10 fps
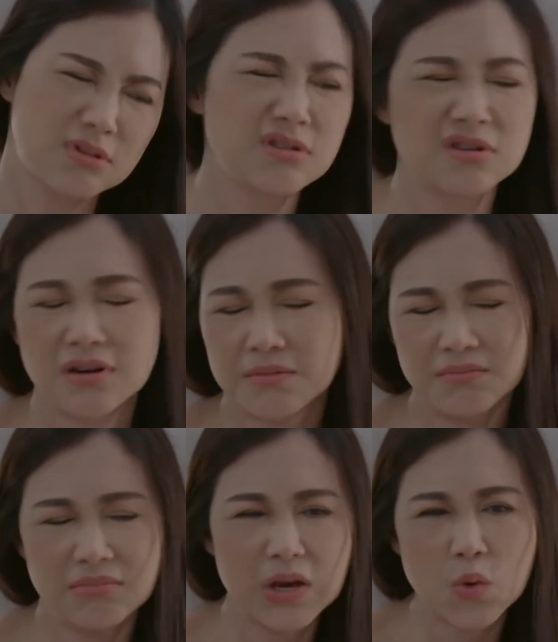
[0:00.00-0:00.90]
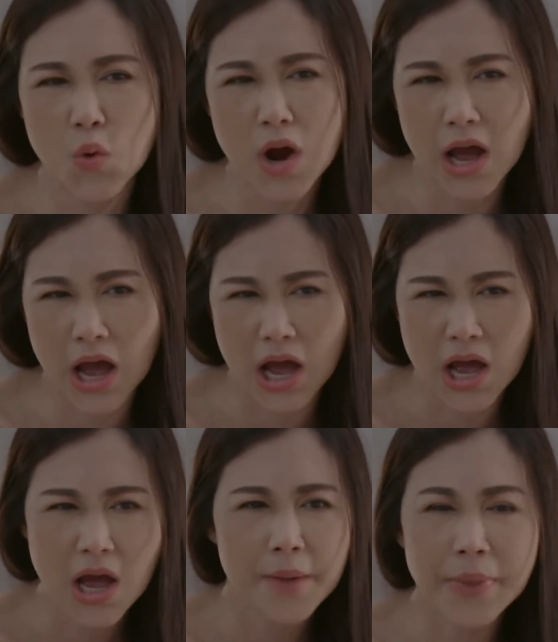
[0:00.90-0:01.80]
๋อไม่รู้อะค่ะ
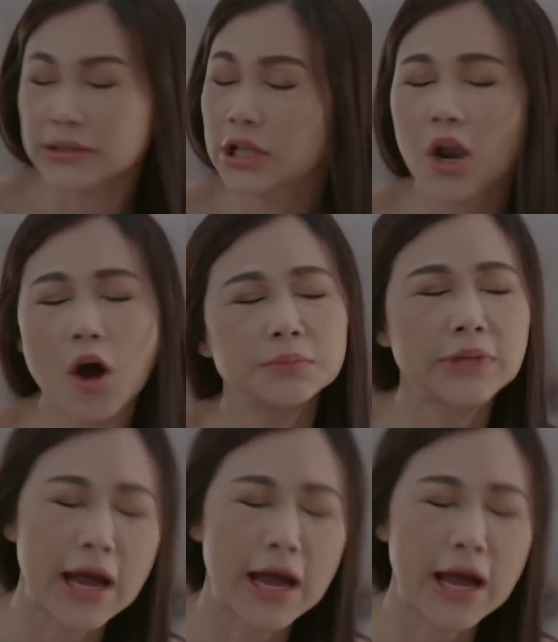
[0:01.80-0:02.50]
พัดตะล่อม